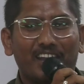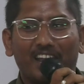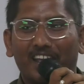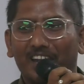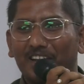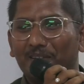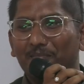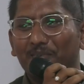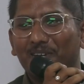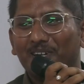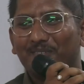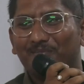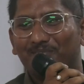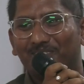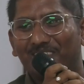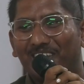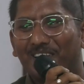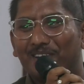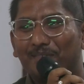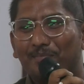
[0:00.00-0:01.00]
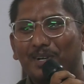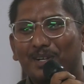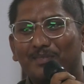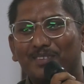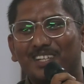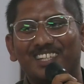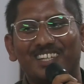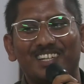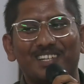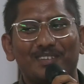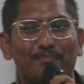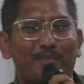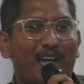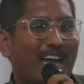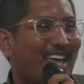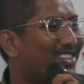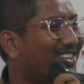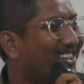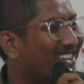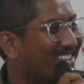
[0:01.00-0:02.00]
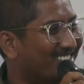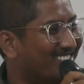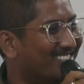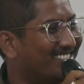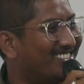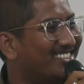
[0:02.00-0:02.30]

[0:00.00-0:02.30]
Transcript: నలిని మేడం నలిని మేడం అయితే మ్యారథాన్